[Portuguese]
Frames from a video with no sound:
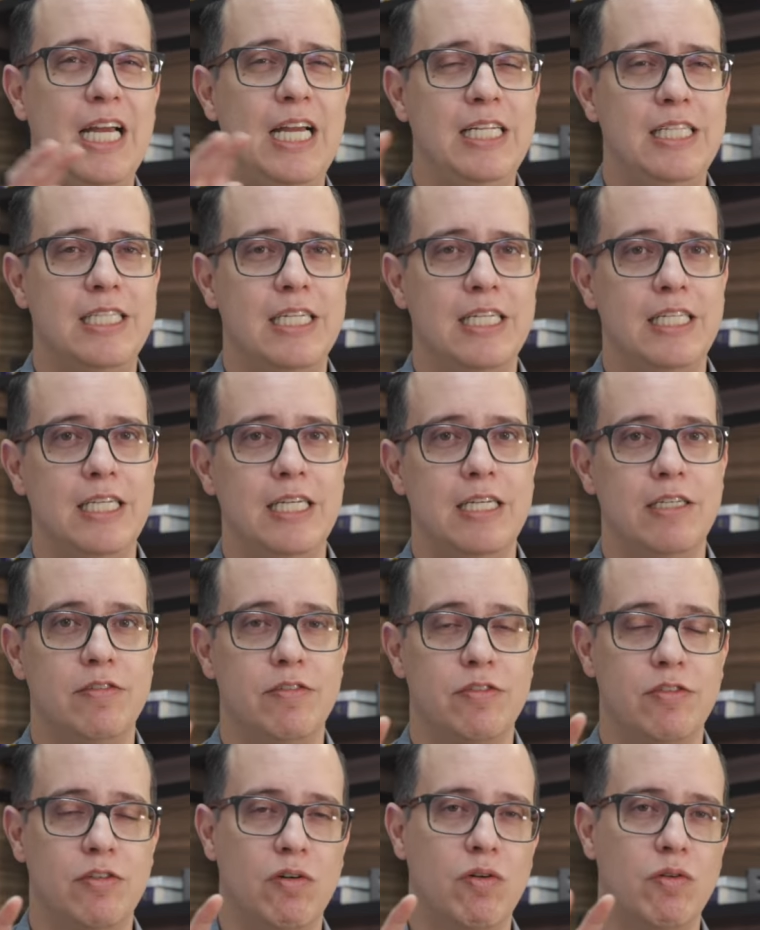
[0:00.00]
Entenderam?
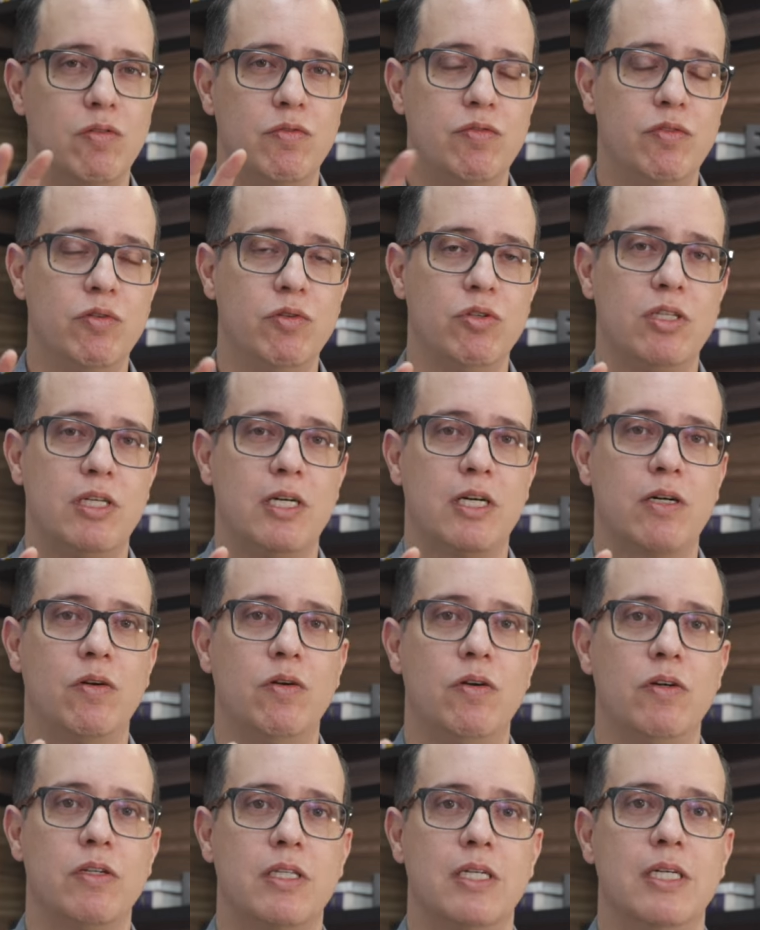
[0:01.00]
Ficou confusa a
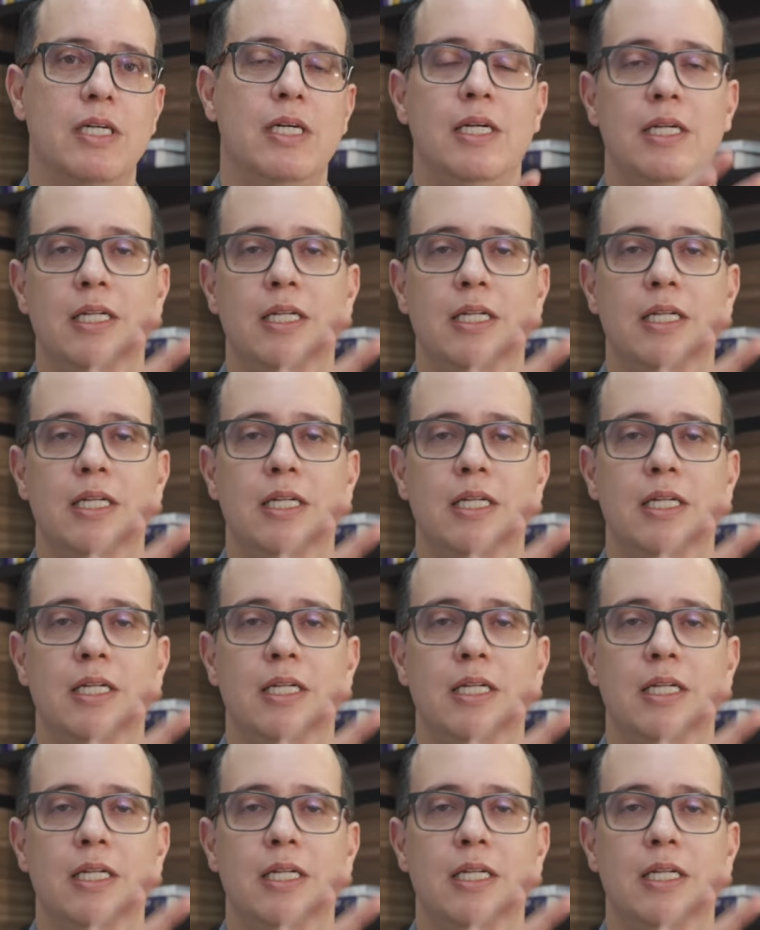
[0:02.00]
conta?